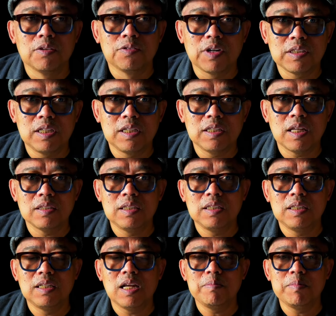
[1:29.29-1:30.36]

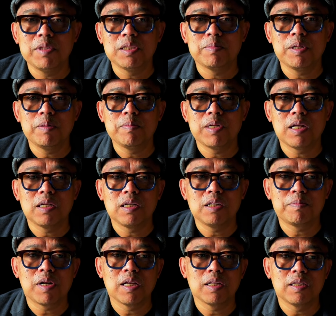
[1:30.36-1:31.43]
Fasilitasi dinamis sebenarnya
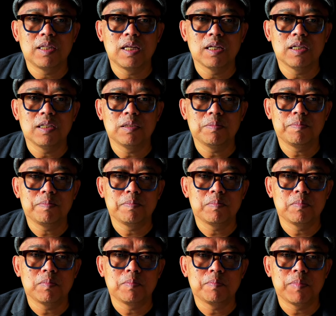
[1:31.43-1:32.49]
menarik perhatian
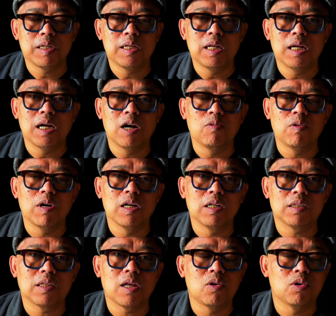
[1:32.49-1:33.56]
pada
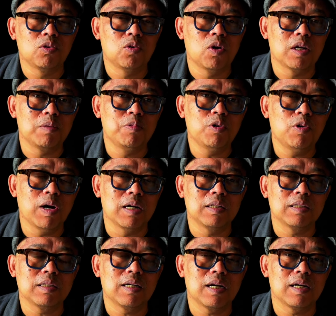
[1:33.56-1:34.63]
awal tahun
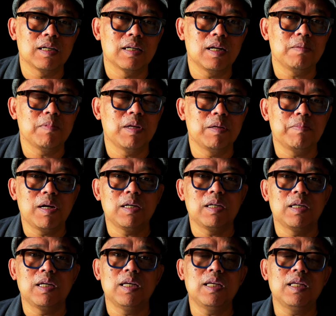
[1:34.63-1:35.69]
2000-an karena memang
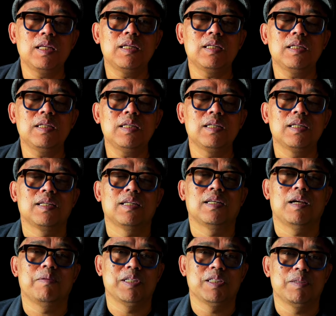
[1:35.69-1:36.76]
ingin
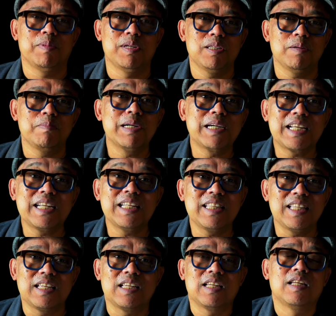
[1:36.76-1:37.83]
apa semacam
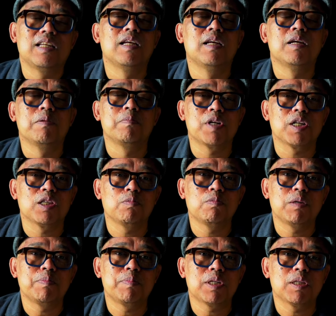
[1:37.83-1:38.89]
mengkritik
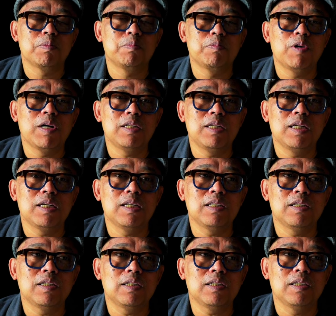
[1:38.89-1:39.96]
pertemuan-pertemuan
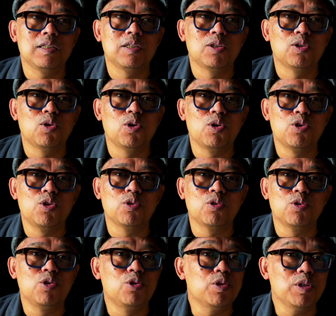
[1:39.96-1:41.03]
yang
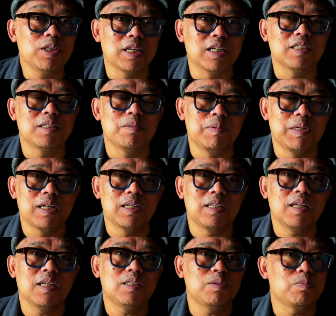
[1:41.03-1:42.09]
ujung-ujungnya
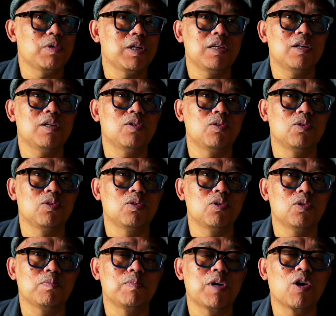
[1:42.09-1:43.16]
sebenarnya semuanya
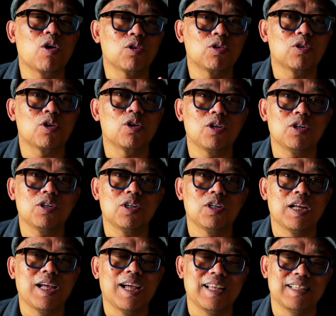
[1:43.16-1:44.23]
untuk mengontrol
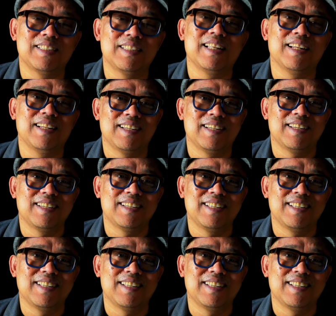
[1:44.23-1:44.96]
hasil.